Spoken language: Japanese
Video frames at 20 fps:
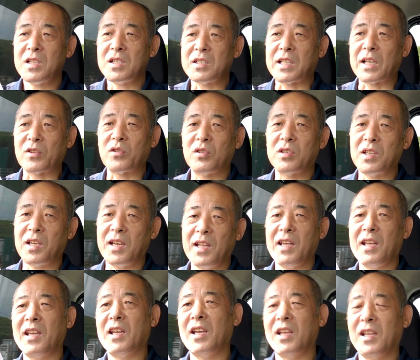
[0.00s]
いったところで
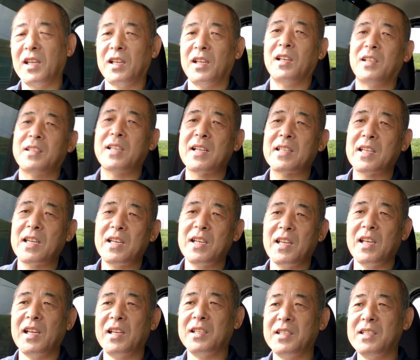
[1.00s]
ね、大体
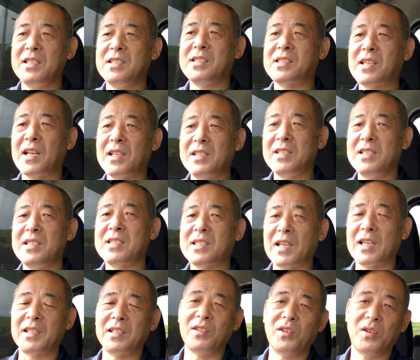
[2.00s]
ねにじゅうさん、にじゅう
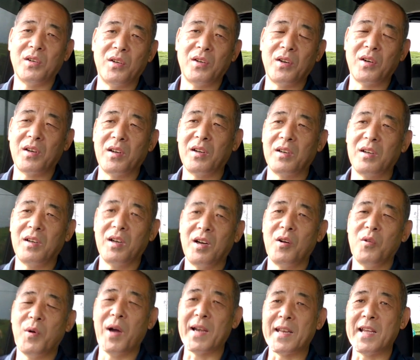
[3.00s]
さんの
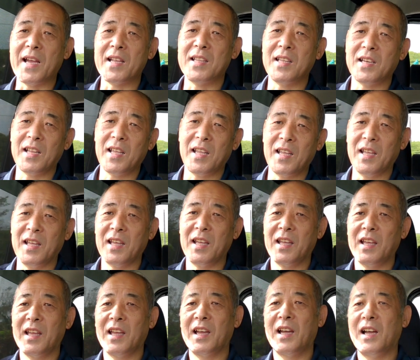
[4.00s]
割合でね
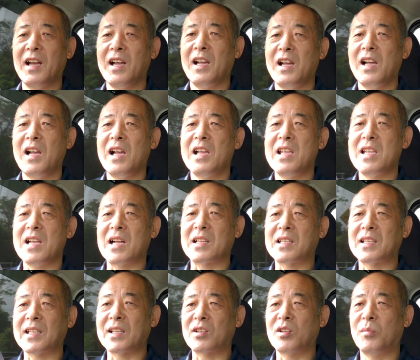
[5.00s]
やっ
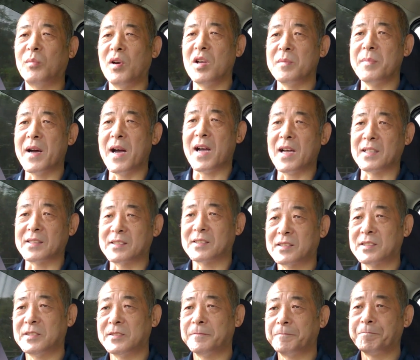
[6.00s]
てたと思います。
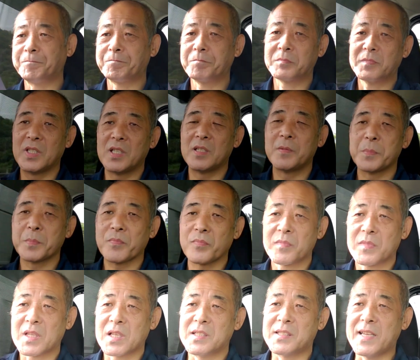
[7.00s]

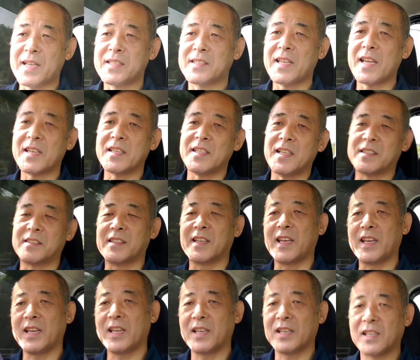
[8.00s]
全盛期です
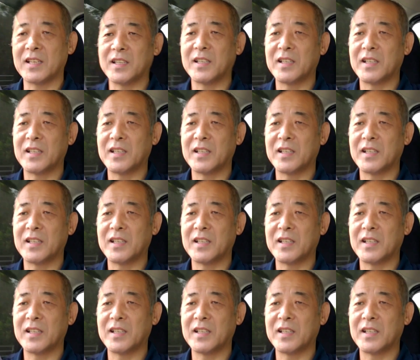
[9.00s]
ね。